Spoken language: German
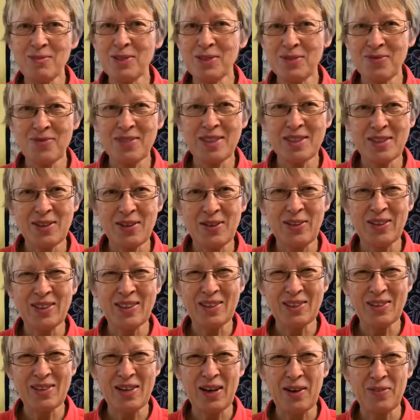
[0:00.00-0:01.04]
müssen wir sie
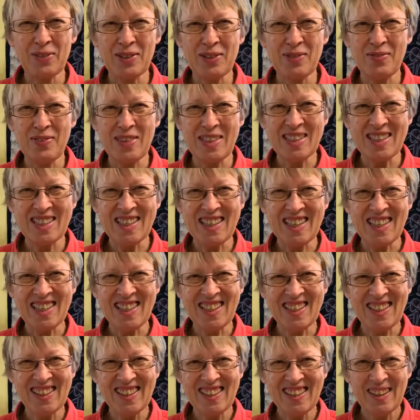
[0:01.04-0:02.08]
heute schon auf den Weg schicken.